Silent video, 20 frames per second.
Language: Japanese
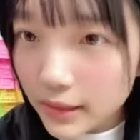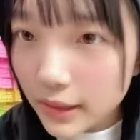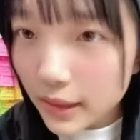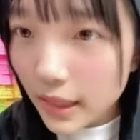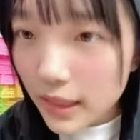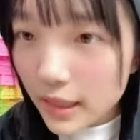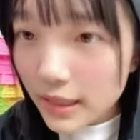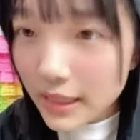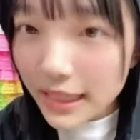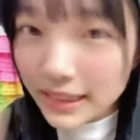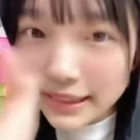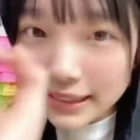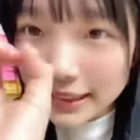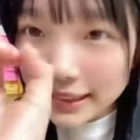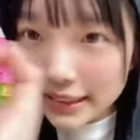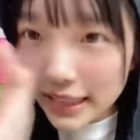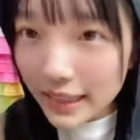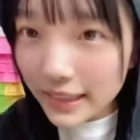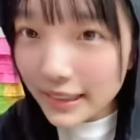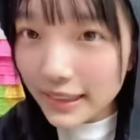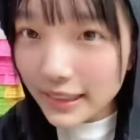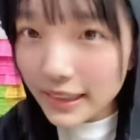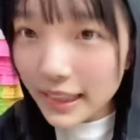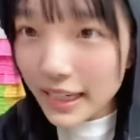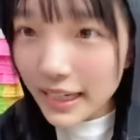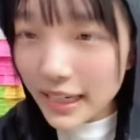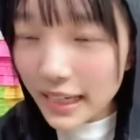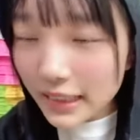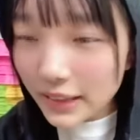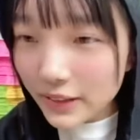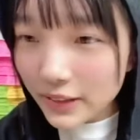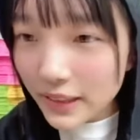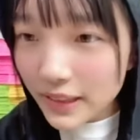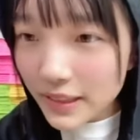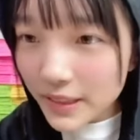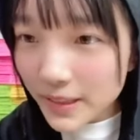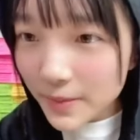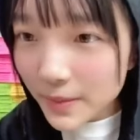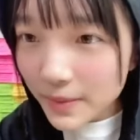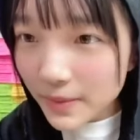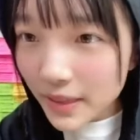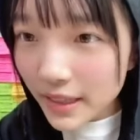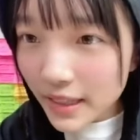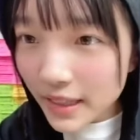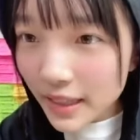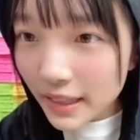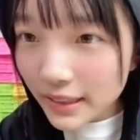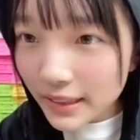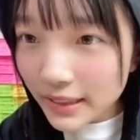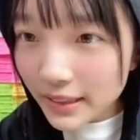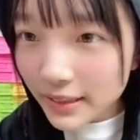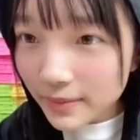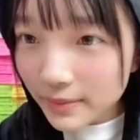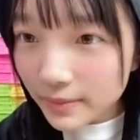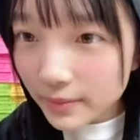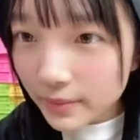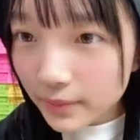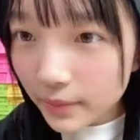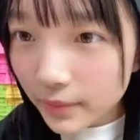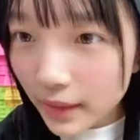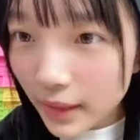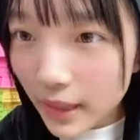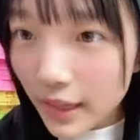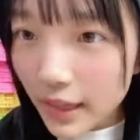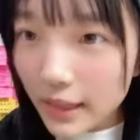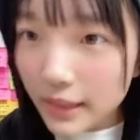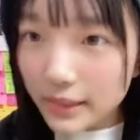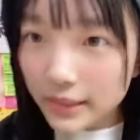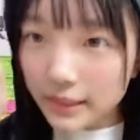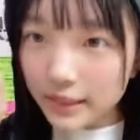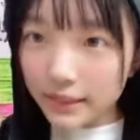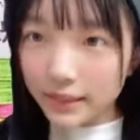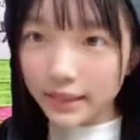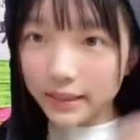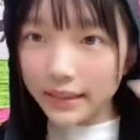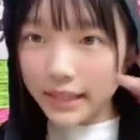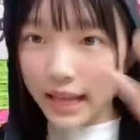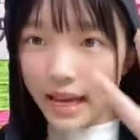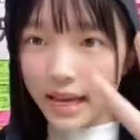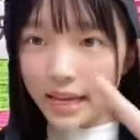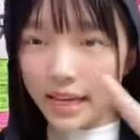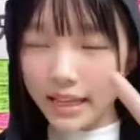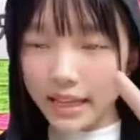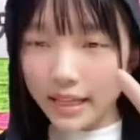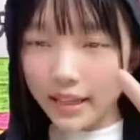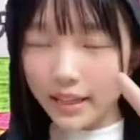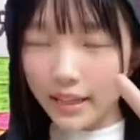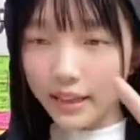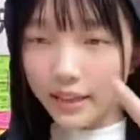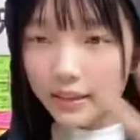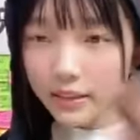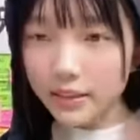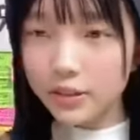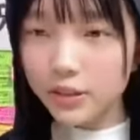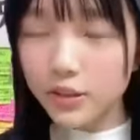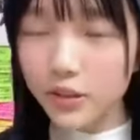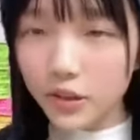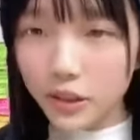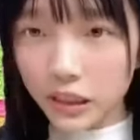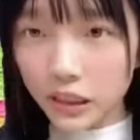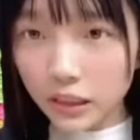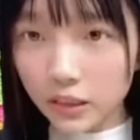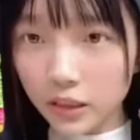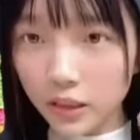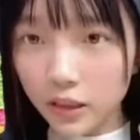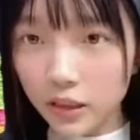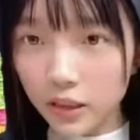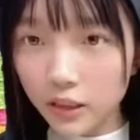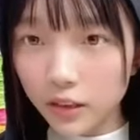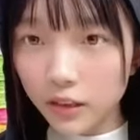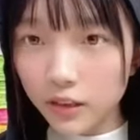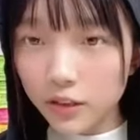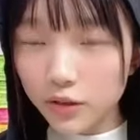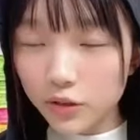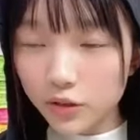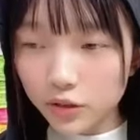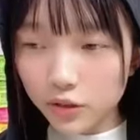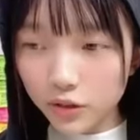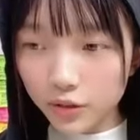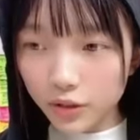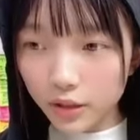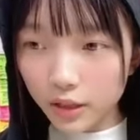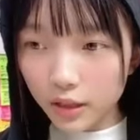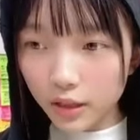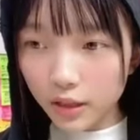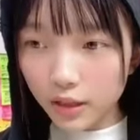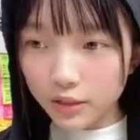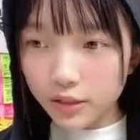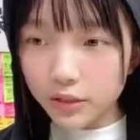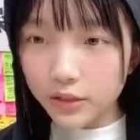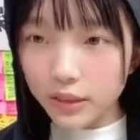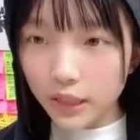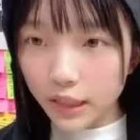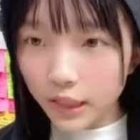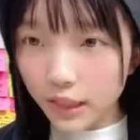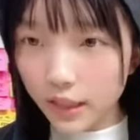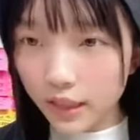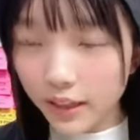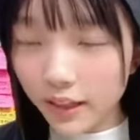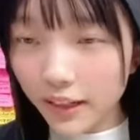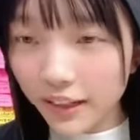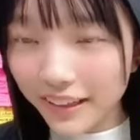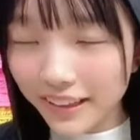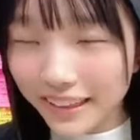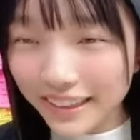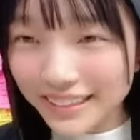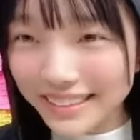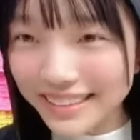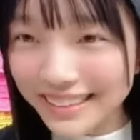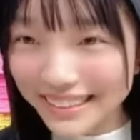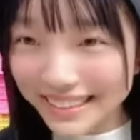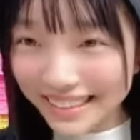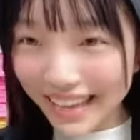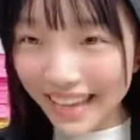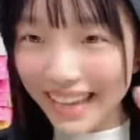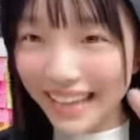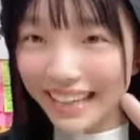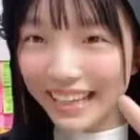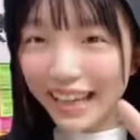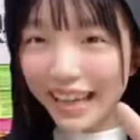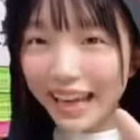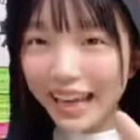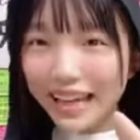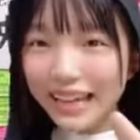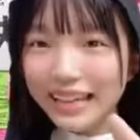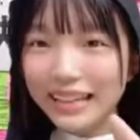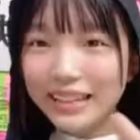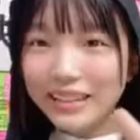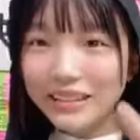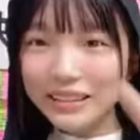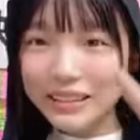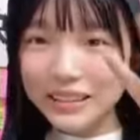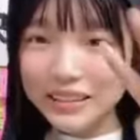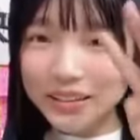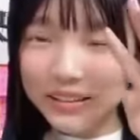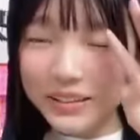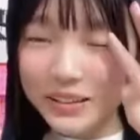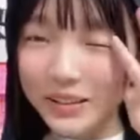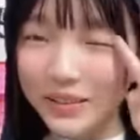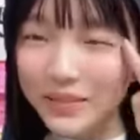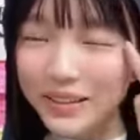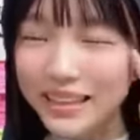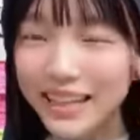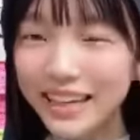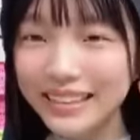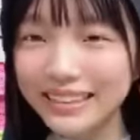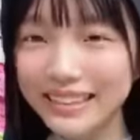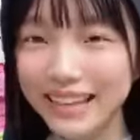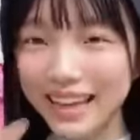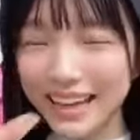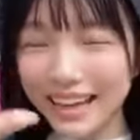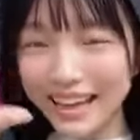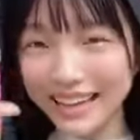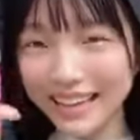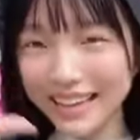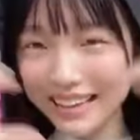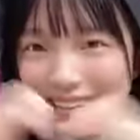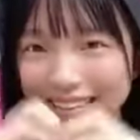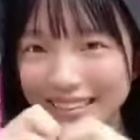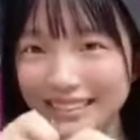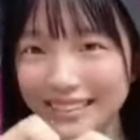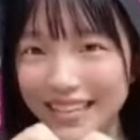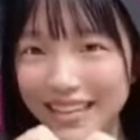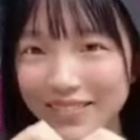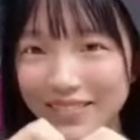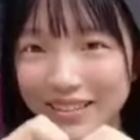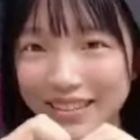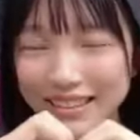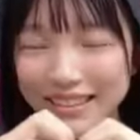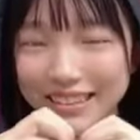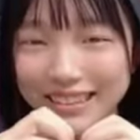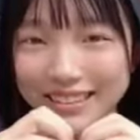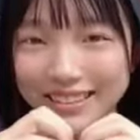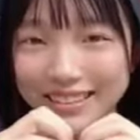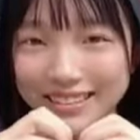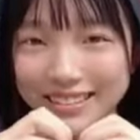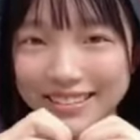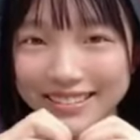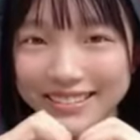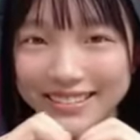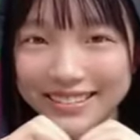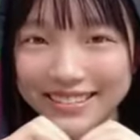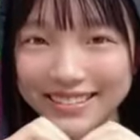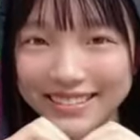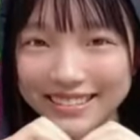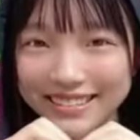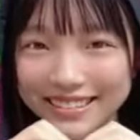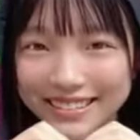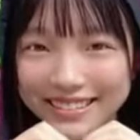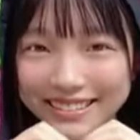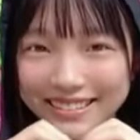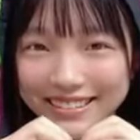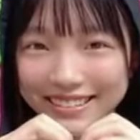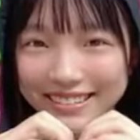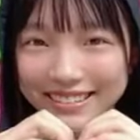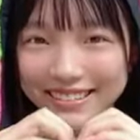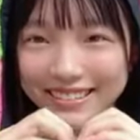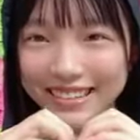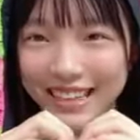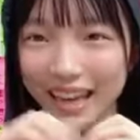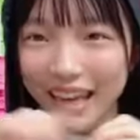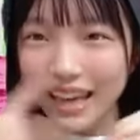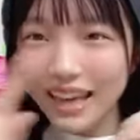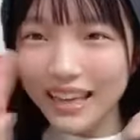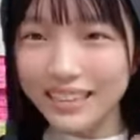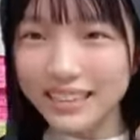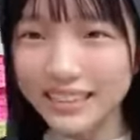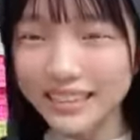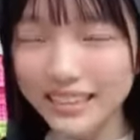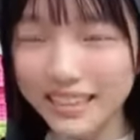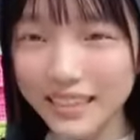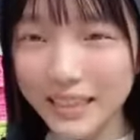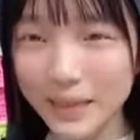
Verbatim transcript: 初見のなっつんさん、クッキーありがとう、誕生日ます。13位、14位だっけあれ14位から ?13 位からか。13位、リオジルを飲みたいさん、ありがとうございます。12